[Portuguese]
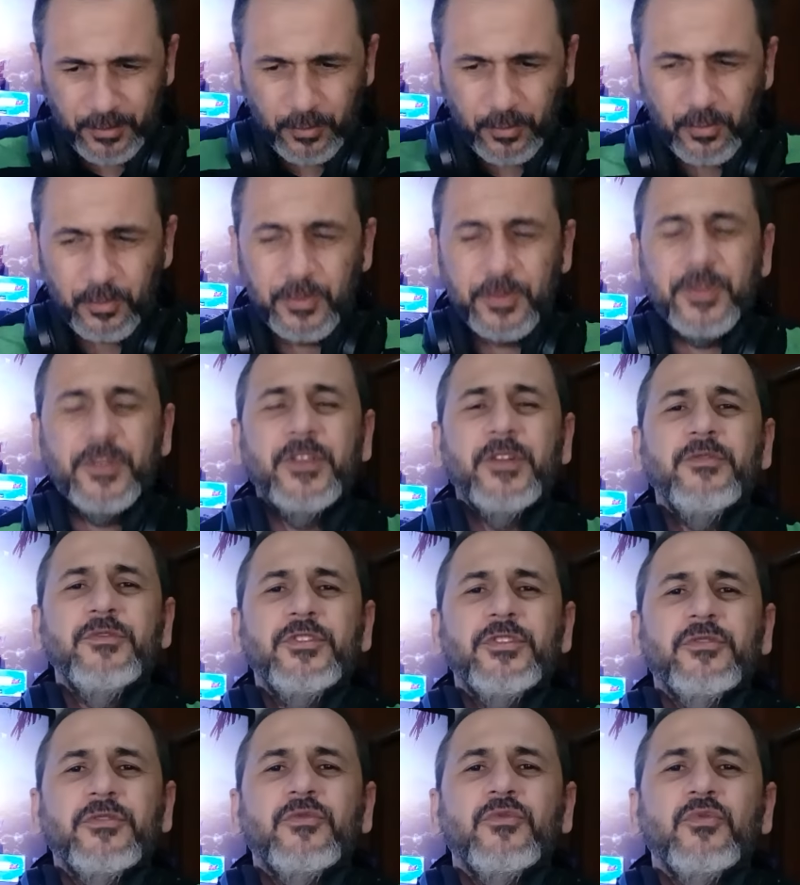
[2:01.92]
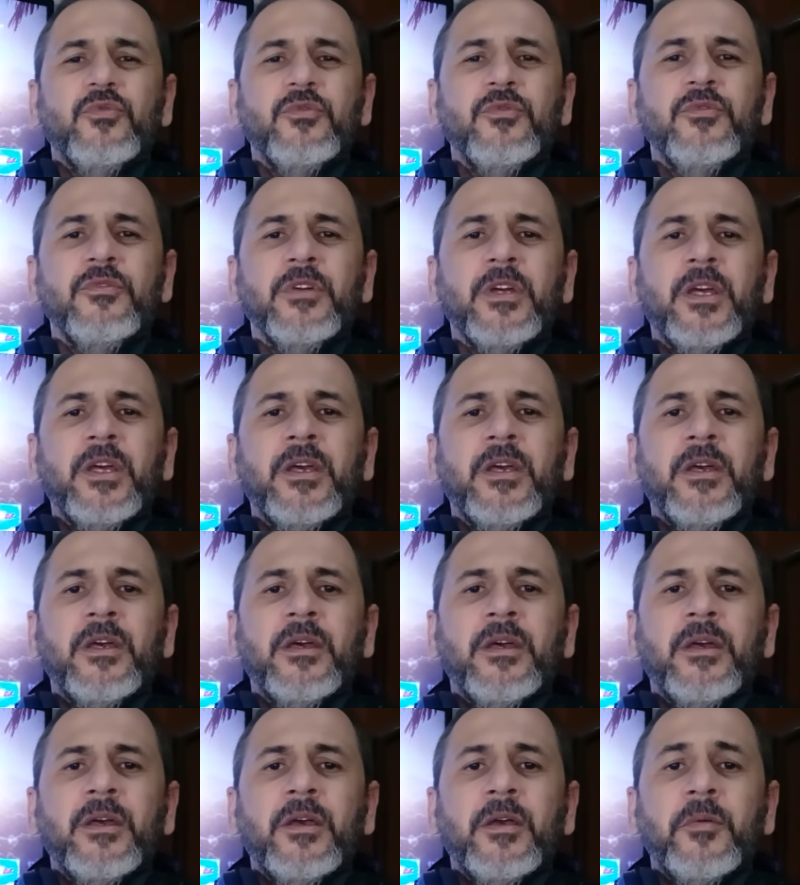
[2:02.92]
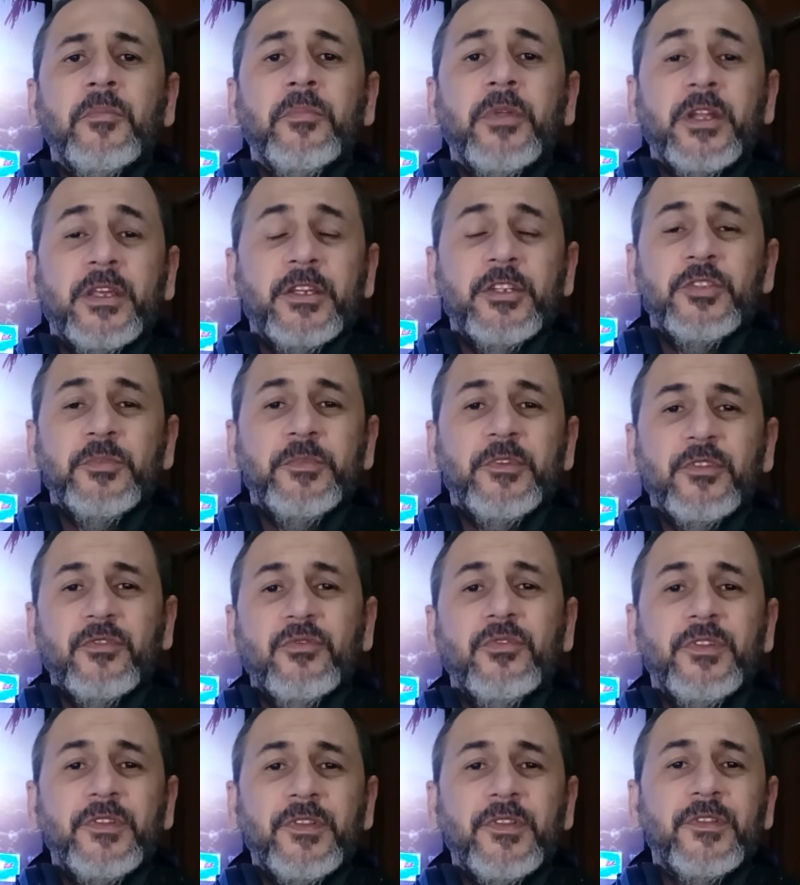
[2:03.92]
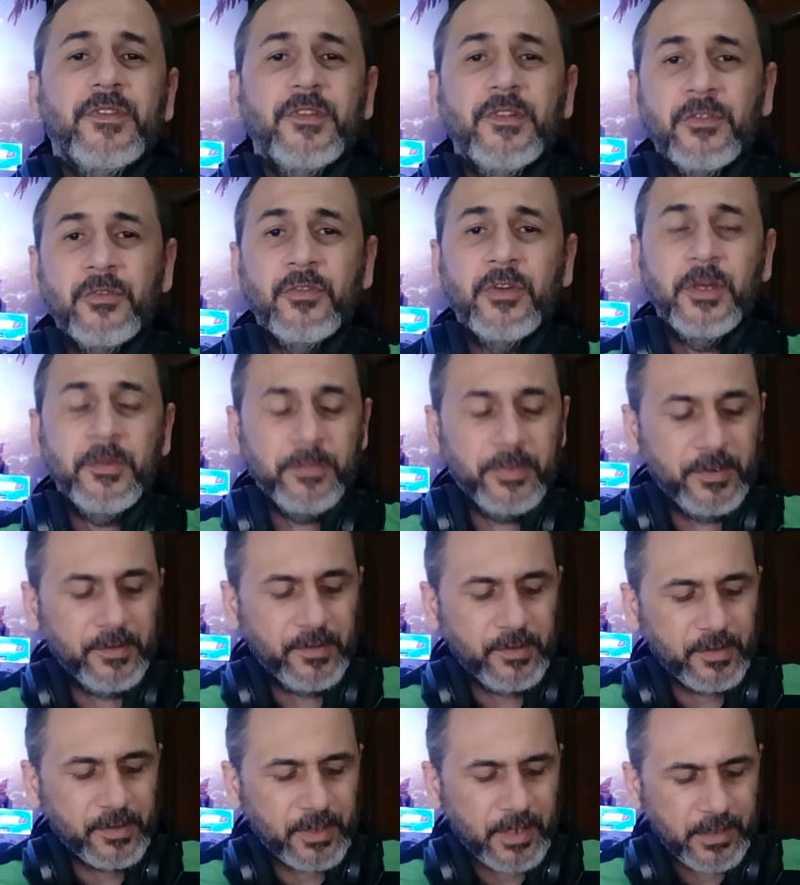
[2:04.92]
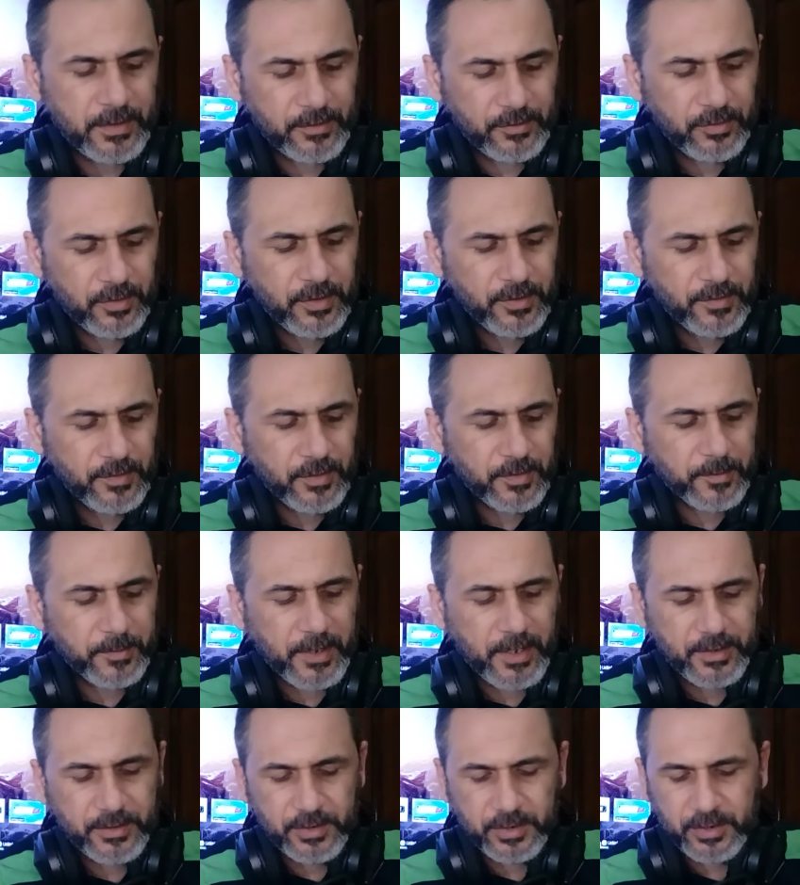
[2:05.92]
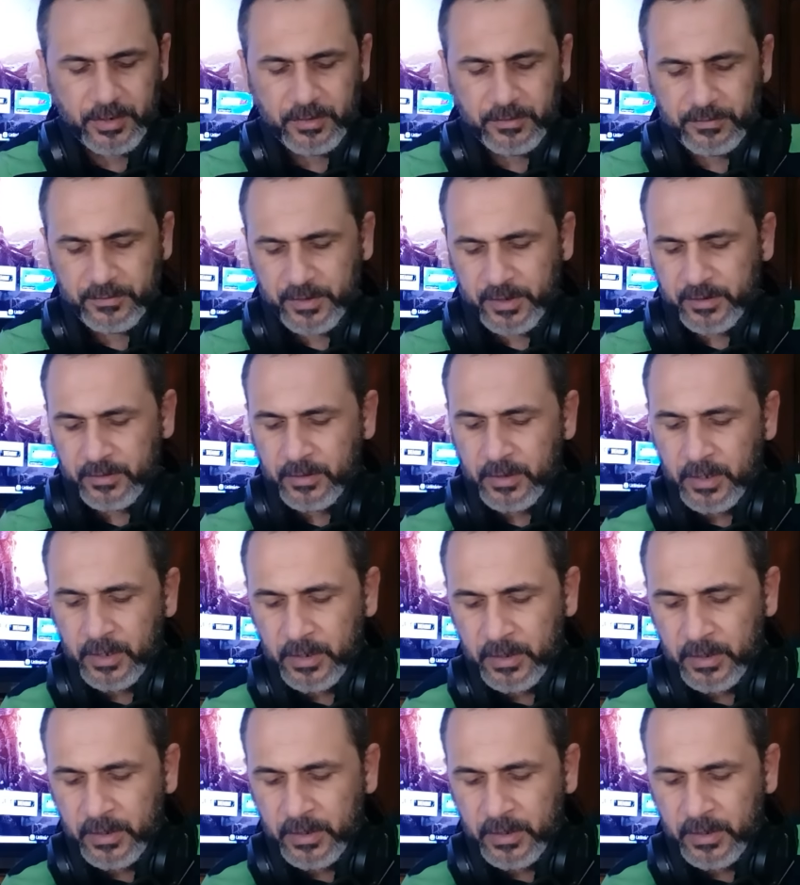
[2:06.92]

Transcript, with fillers: a inclusão de tudo para que as pessoas se sintam representadas. Olha essa parte aqui, velho.